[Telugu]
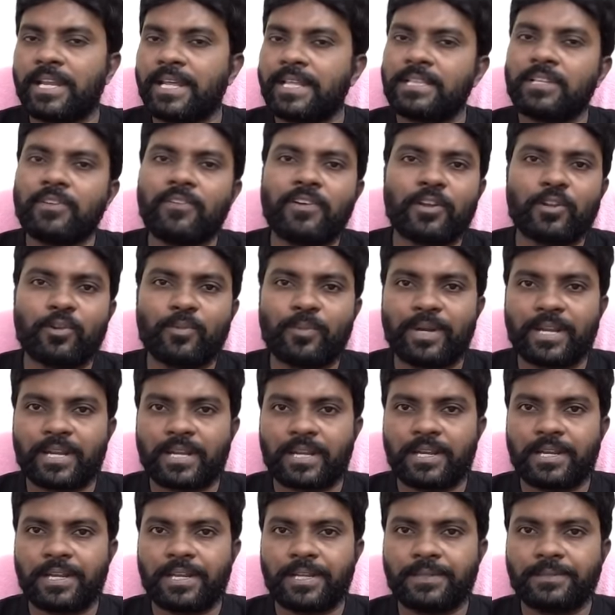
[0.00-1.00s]
అని అయితే వాళ్ళు
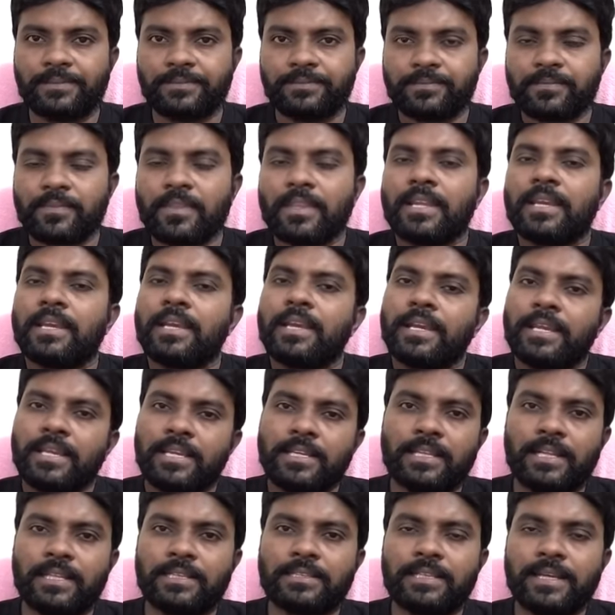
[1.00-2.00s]
మాట్లాడారు
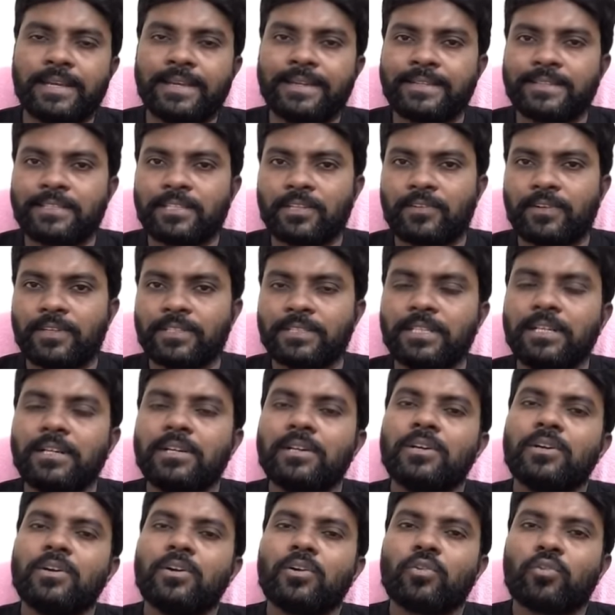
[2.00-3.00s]
ఇదంతా అయిన తర్వాత
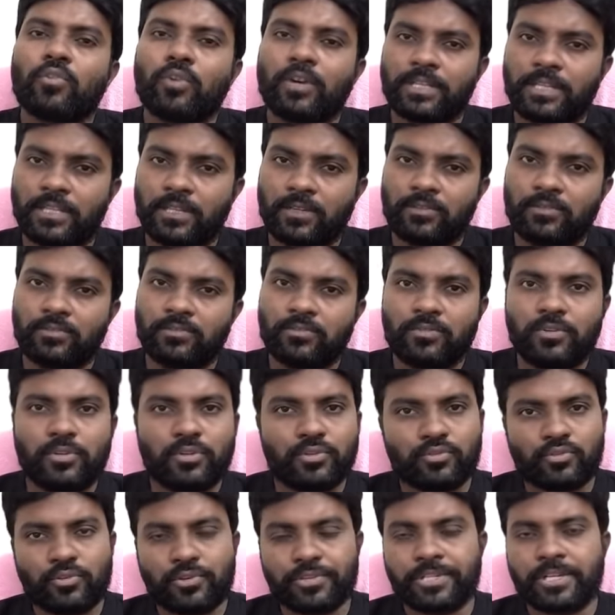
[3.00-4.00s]
కొందరు
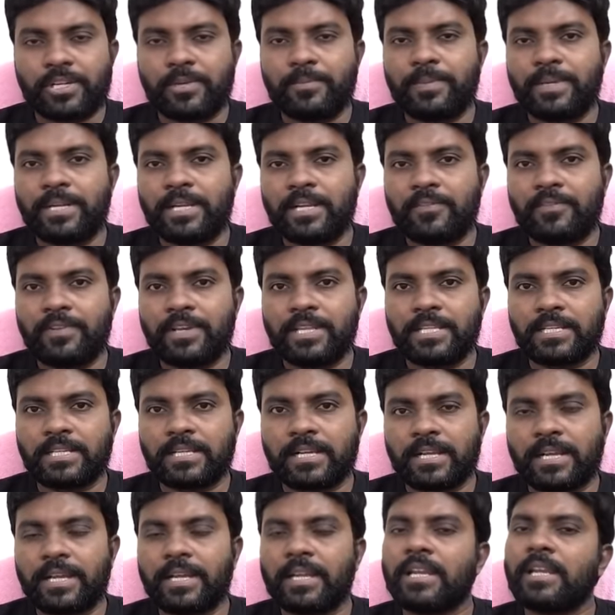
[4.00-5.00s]
సోషల్ మీడియా
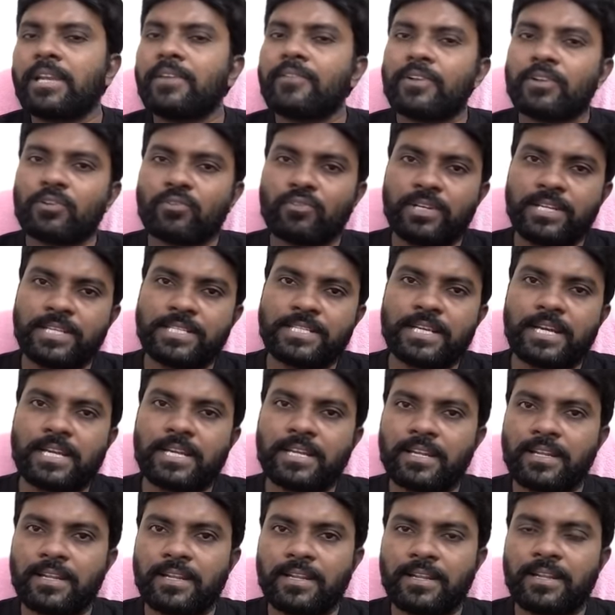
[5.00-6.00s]
వేదికగా ఈవెన్ కొన్ని
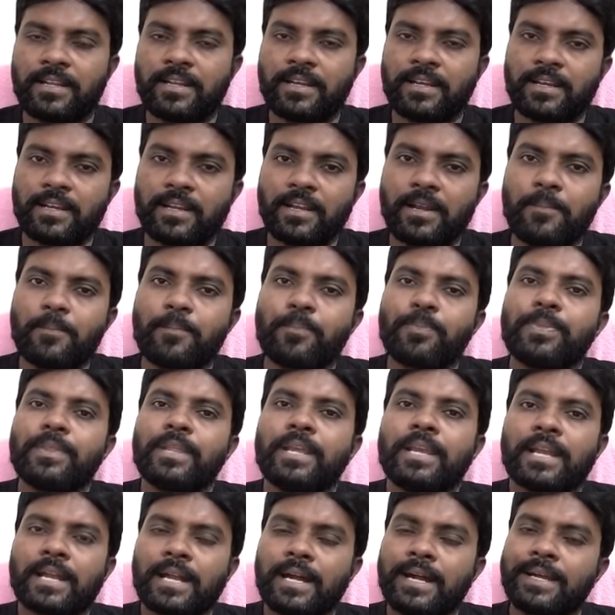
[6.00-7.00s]
ఛానళ్ళలో అయినా కనుక
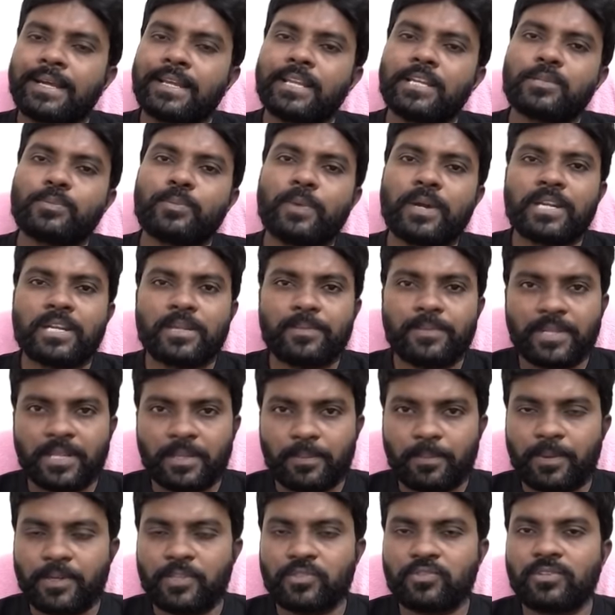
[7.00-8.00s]
కాంగ్రెస్ పార్టీ మీద
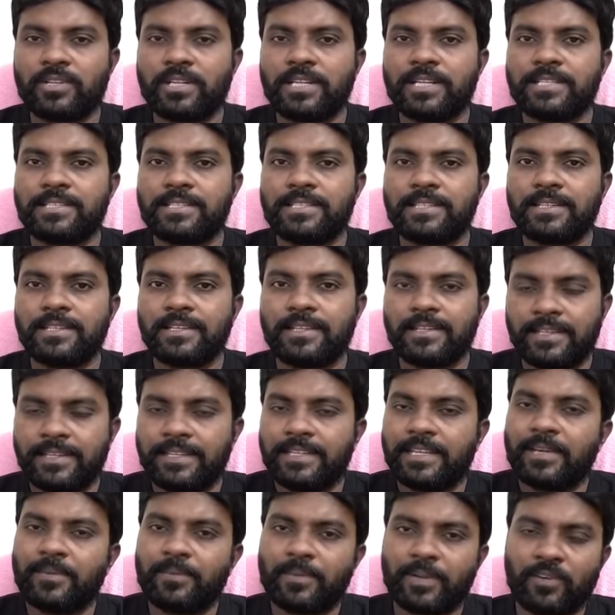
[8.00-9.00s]
పంచులేసి
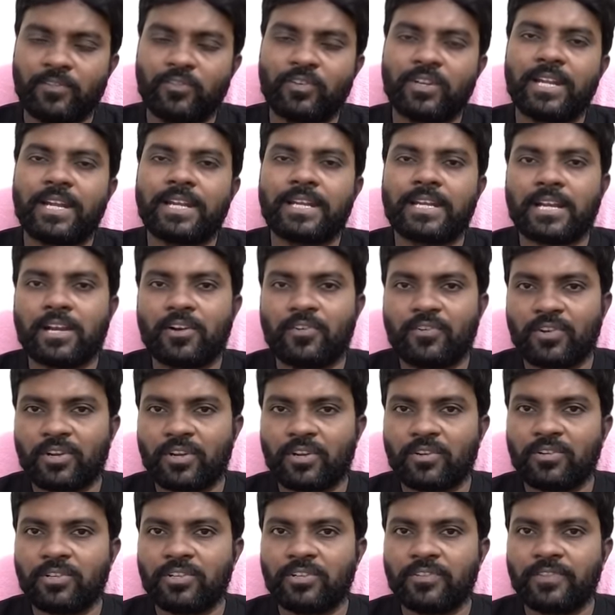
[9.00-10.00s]
ఇదేం నవ్వులాటగా
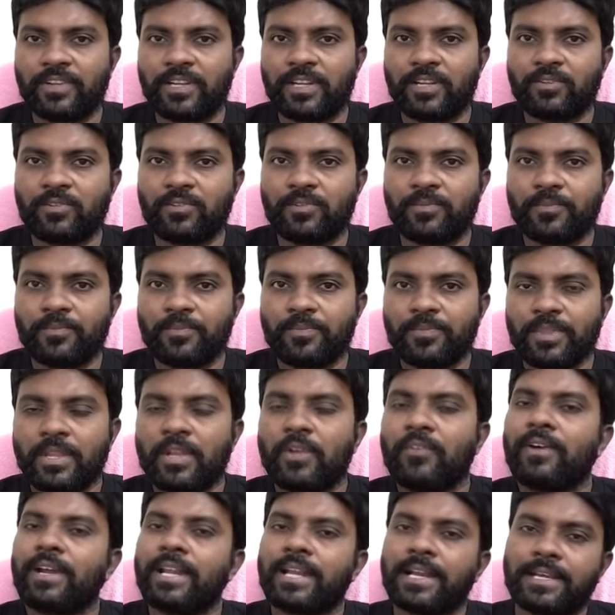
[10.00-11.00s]
ఉన్నట్లుంది వీళ్ళకు
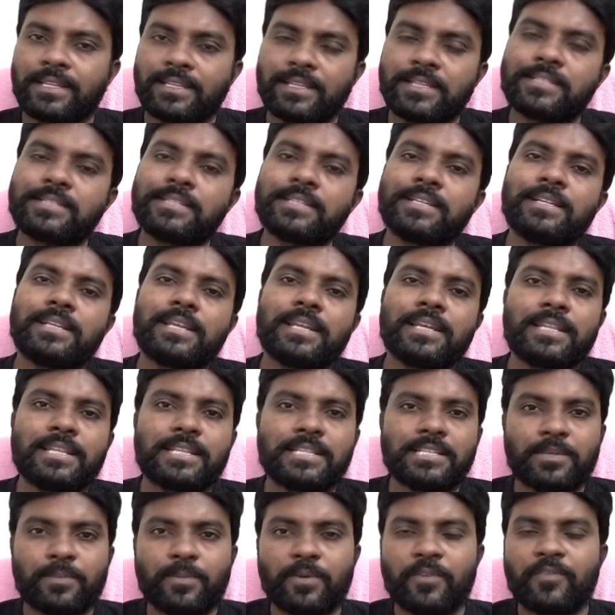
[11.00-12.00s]
వాళ్ళకంత సీన్
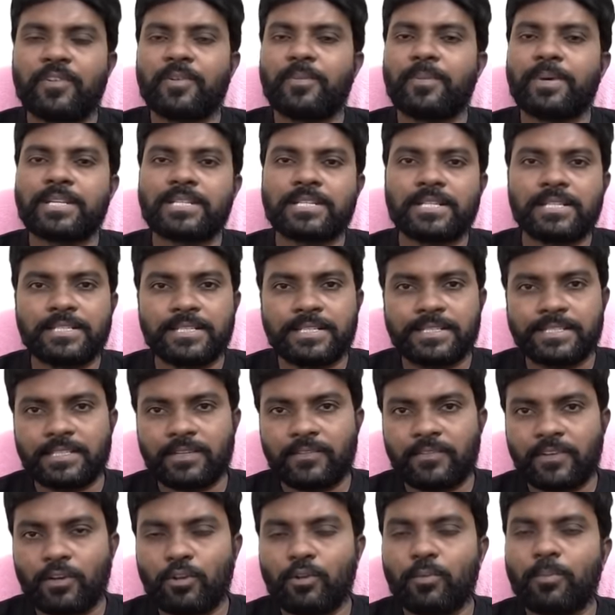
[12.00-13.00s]
లేదని చెప్పి విమర్శలు
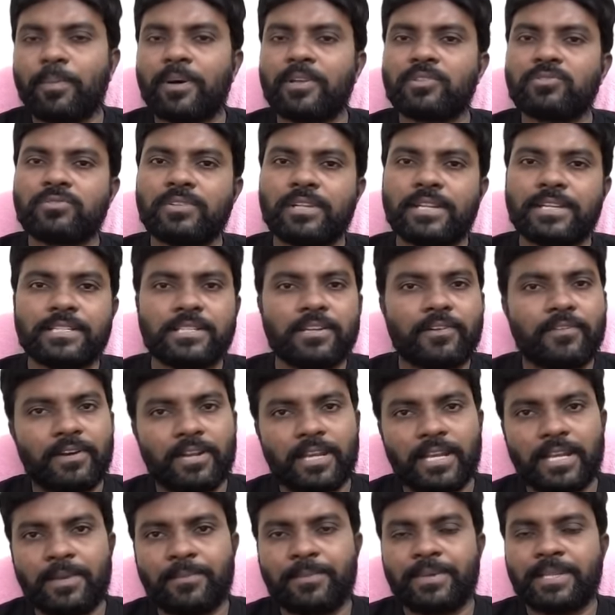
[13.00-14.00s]
చేసేవాళ్ళు పంచులేసే
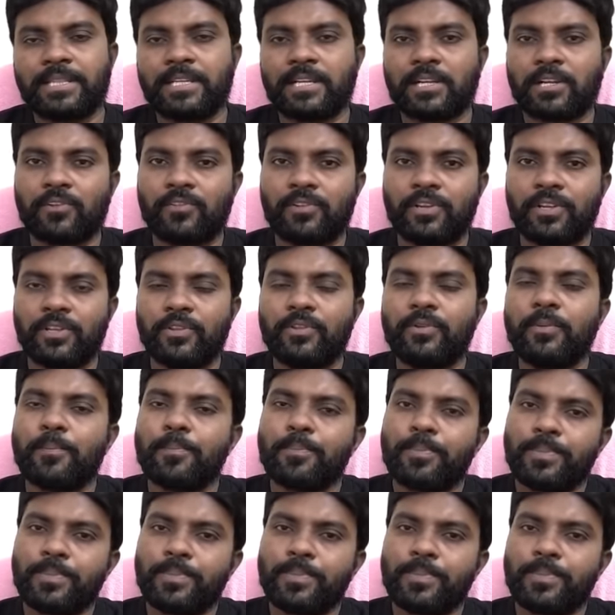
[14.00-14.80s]
వాళ్ళు ఏమీ తక్కువ లేదు